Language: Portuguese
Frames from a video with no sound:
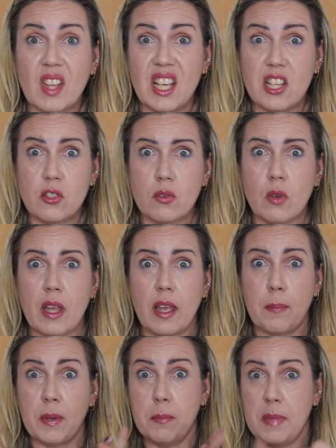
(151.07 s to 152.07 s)
Isso
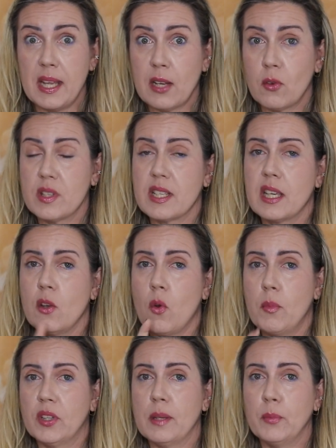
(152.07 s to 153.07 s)
é a primeira coisa que
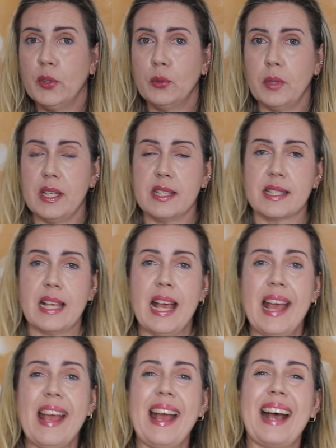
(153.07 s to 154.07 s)
incomoda muito eles.
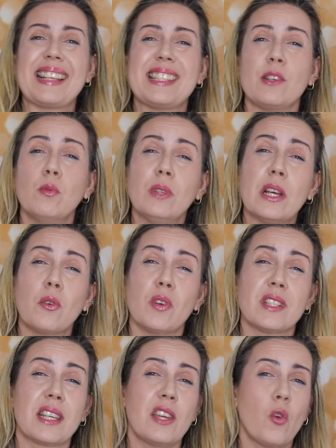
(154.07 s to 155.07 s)
A segunda
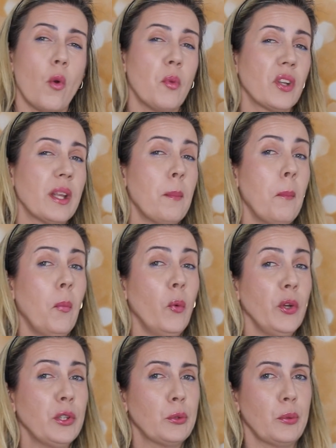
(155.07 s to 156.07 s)
coisa que incomoda
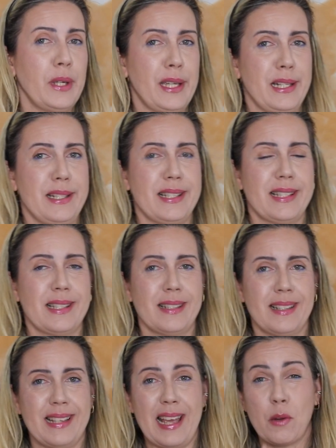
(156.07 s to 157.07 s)
muito eles
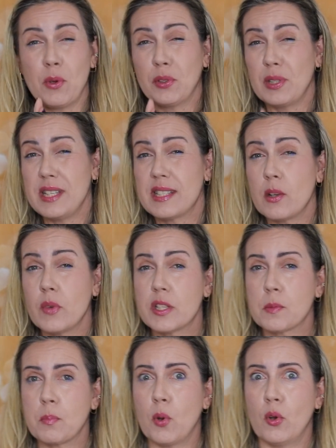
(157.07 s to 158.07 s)
é quando eles são
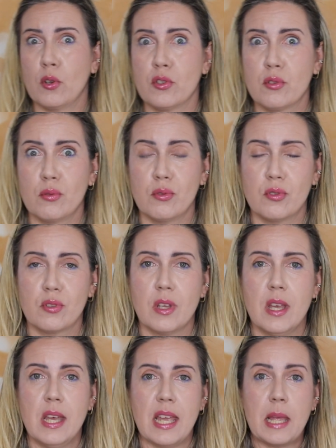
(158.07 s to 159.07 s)
expostos
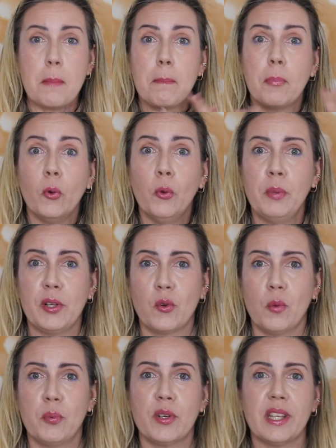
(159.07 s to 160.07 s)
em
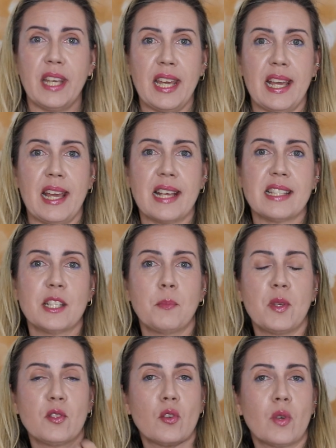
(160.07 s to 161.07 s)
público, porque essas
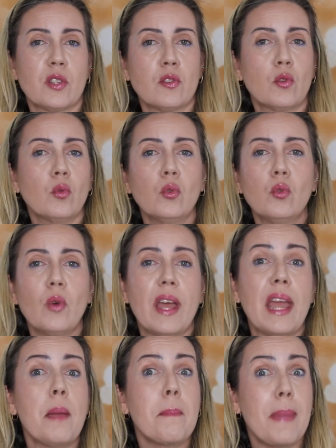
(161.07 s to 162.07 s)
pessoas tudo
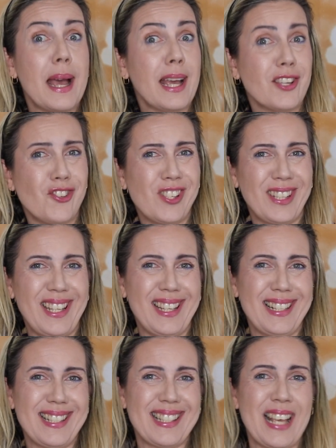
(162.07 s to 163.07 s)
é imagem
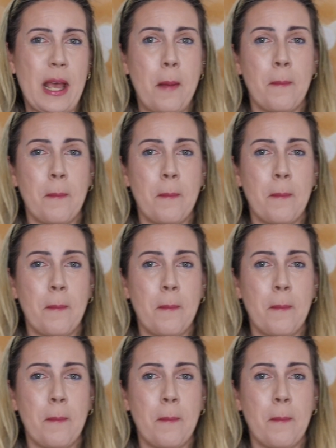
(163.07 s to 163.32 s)
deles.